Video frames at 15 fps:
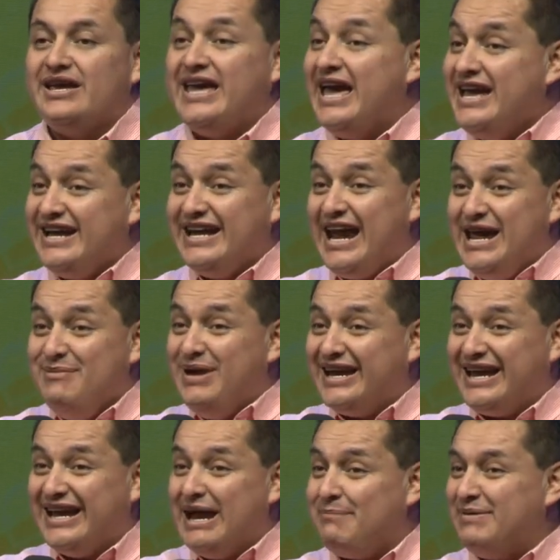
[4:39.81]
Qué
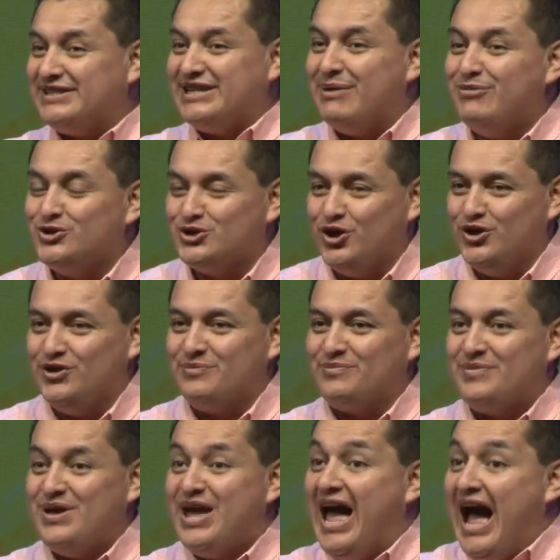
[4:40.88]
increíble que la pasamos hoy.
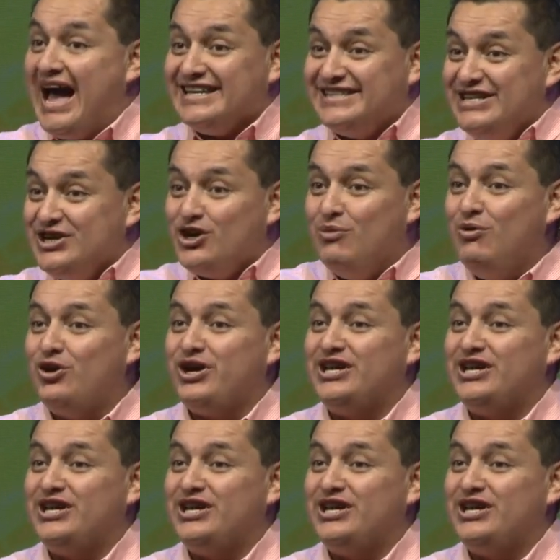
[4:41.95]
Así como